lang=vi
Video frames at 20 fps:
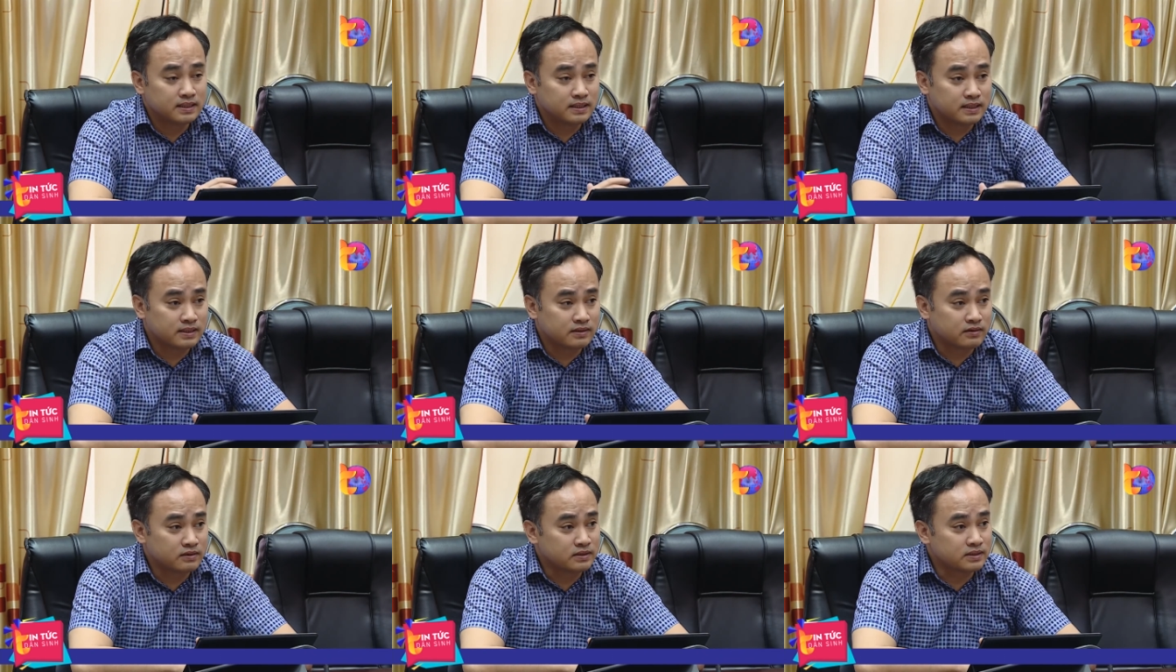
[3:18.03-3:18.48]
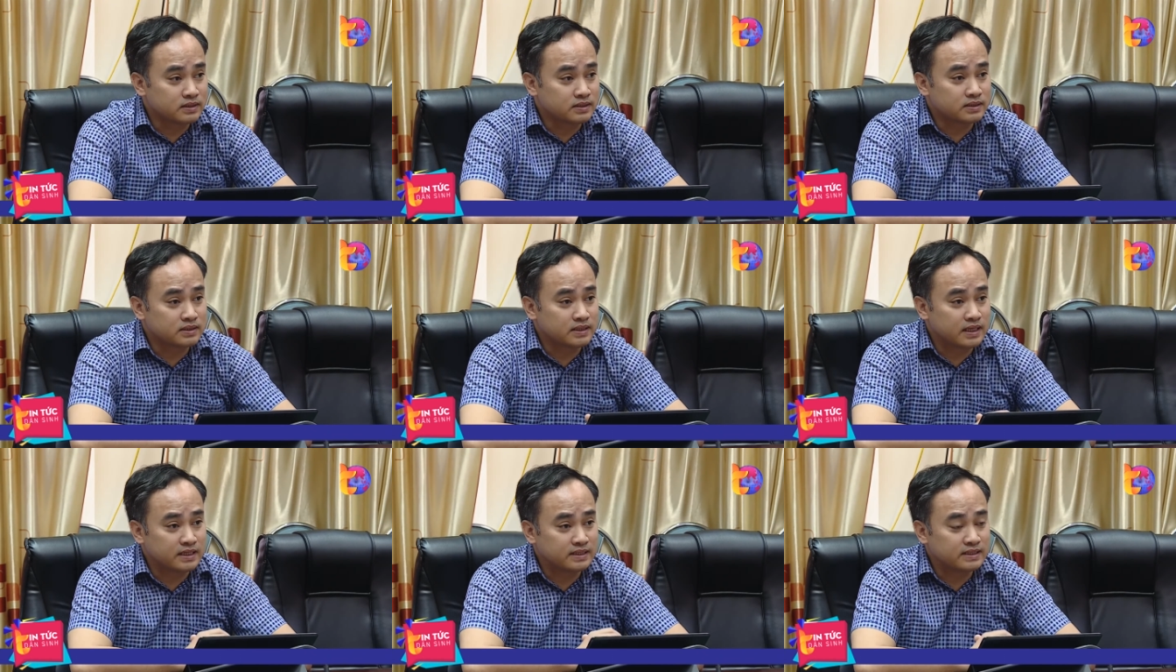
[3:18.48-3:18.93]
Đấy,
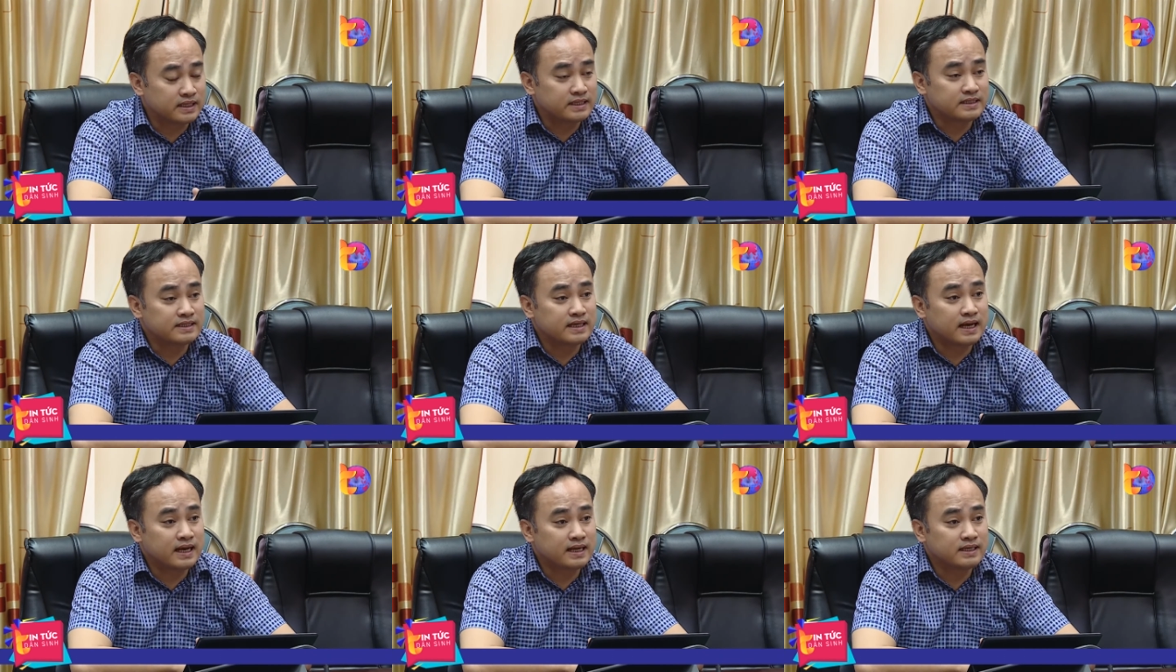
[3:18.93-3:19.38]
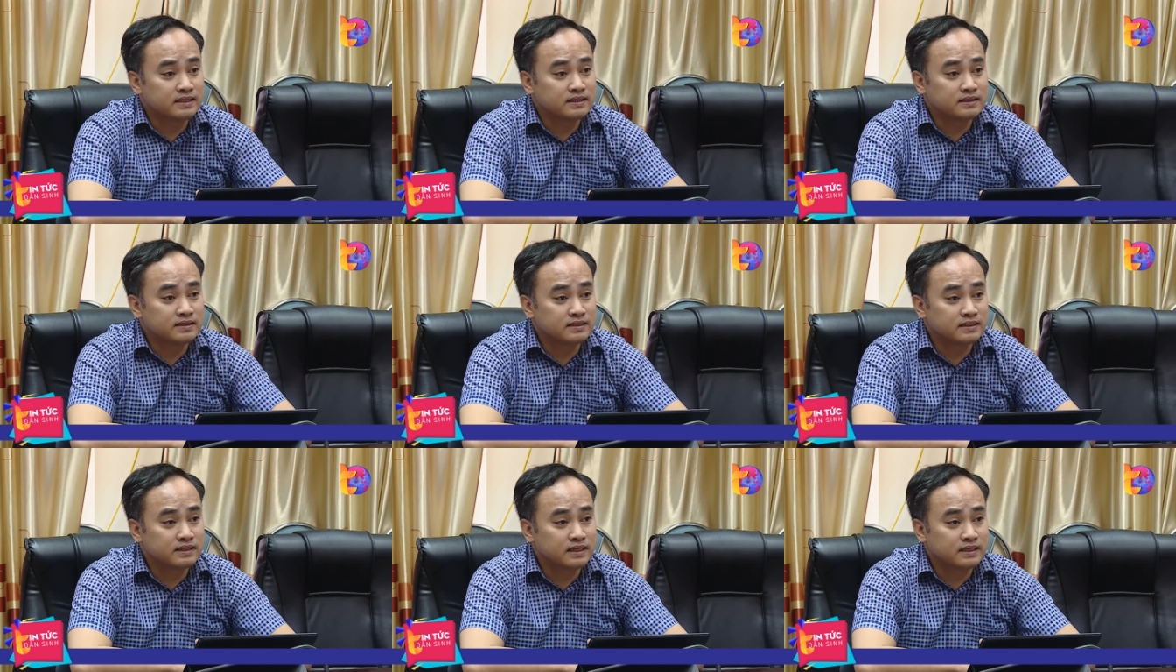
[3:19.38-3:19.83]
còn để xảy ra
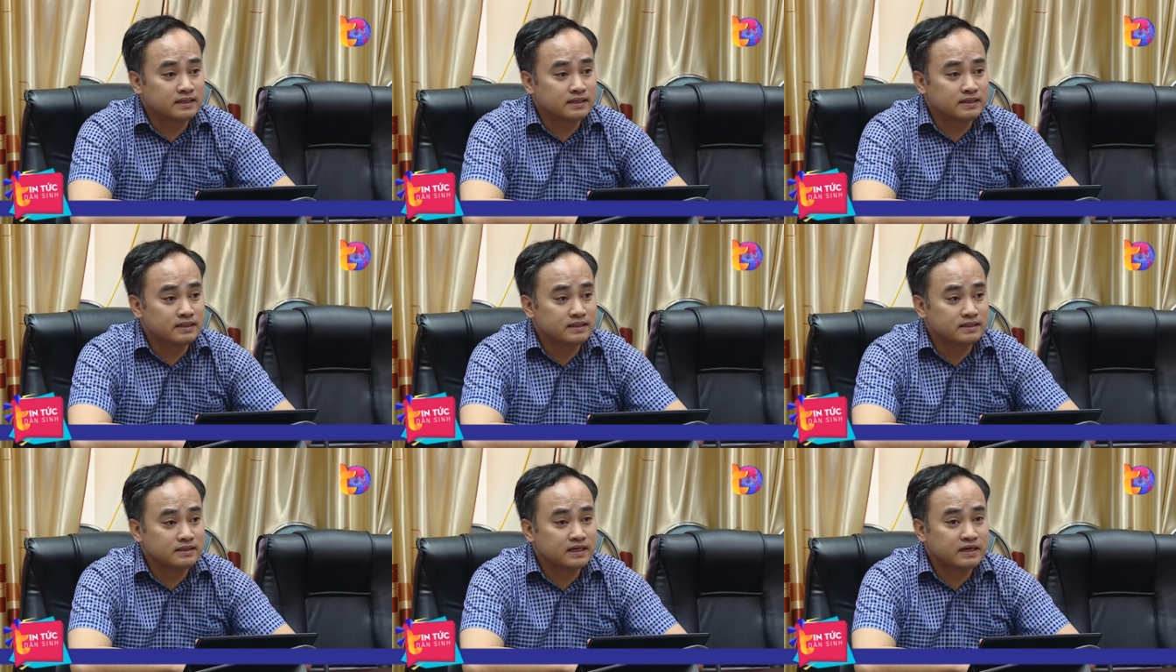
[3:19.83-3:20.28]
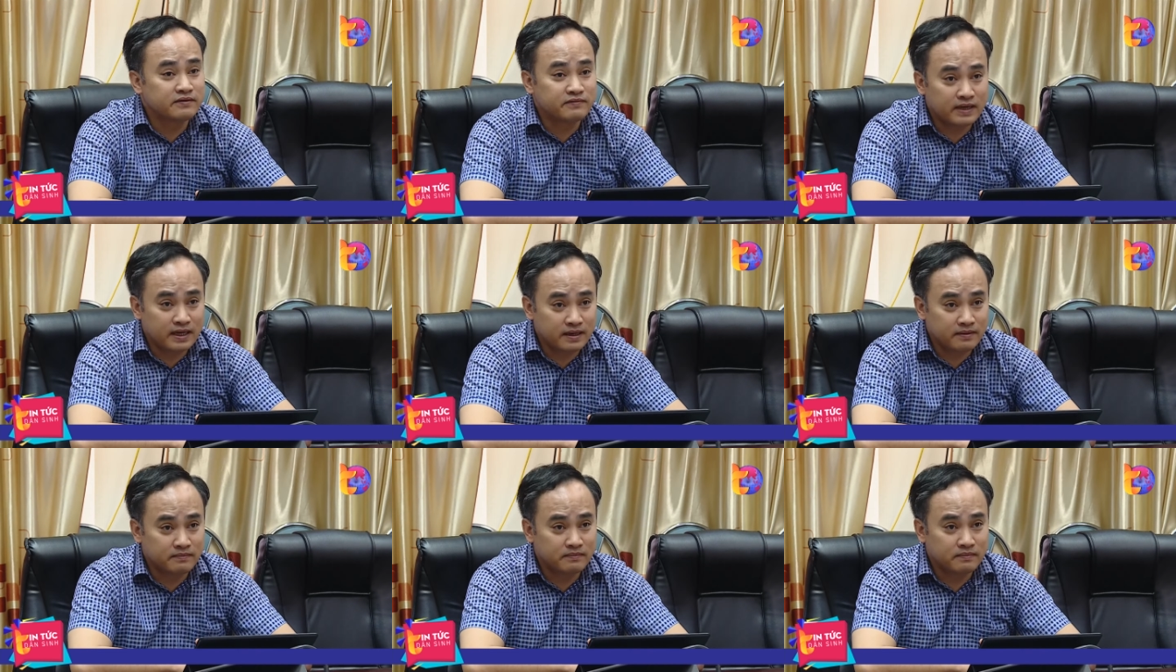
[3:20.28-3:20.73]
những cái sai
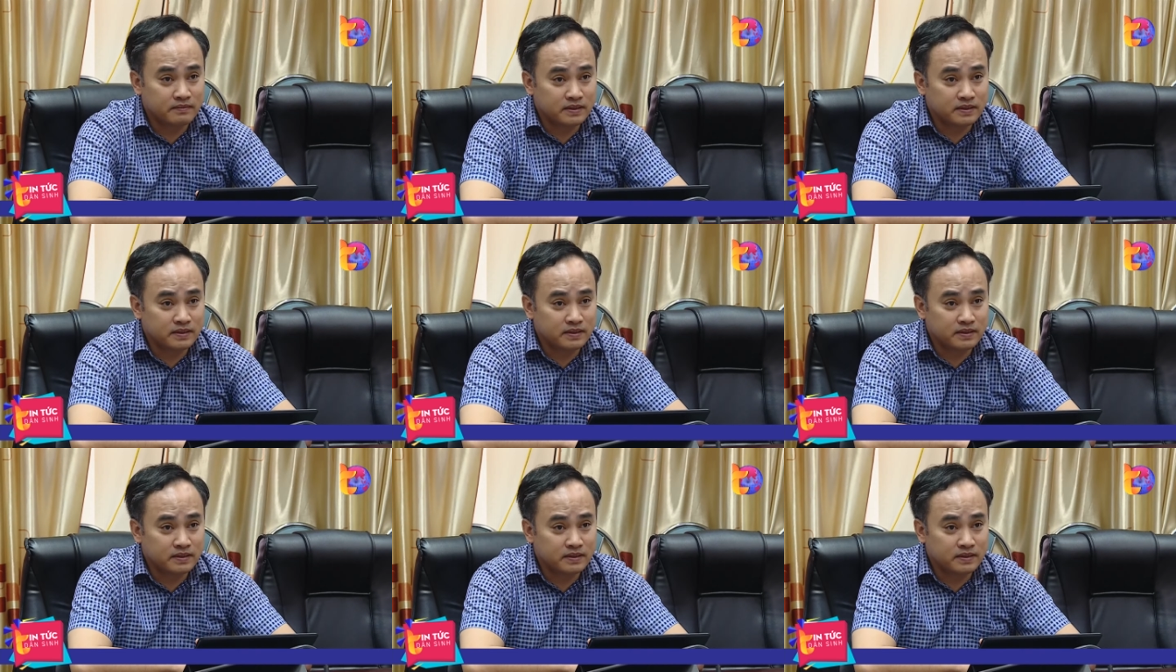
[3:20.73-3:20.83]
phạm